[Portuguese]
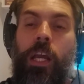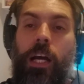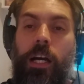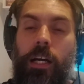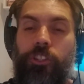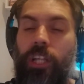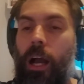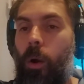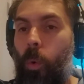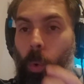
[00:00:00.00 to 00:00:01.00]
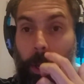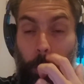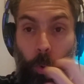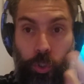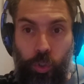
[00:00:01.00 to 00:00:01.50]
uh, já o
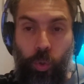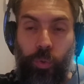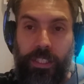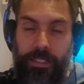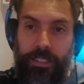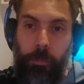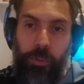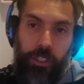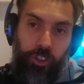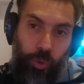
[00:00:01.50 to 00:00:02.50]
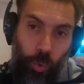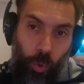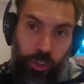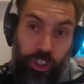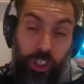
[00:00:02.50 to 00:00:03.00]
recurso com
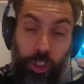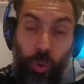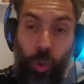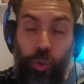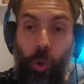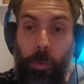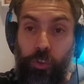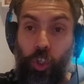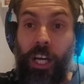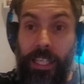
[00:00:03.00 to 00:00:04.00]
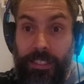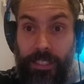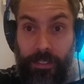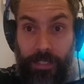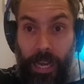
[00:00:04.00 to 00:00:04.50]
60% de desconto com o professor
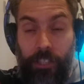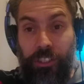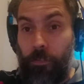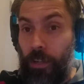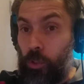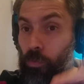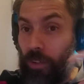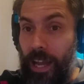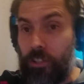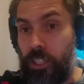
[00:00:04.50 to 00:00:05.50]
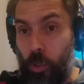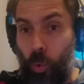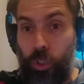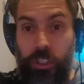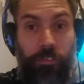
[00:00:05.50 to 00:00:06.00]
Hansky, tá? A gente tem feito vários
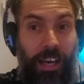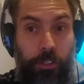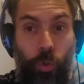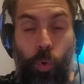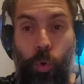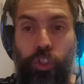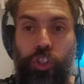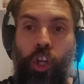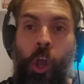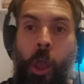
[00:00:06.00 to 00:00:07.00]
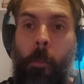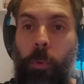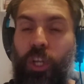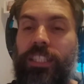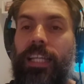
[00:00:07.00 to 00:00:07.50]
recursos em vários concursos
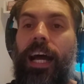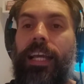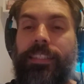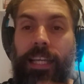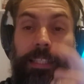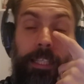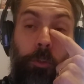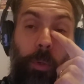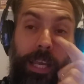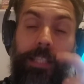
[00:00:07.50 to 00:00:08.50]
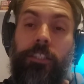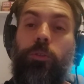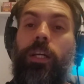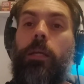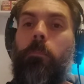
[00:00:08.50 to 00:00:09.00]
policiais, né, e tendo êxito aí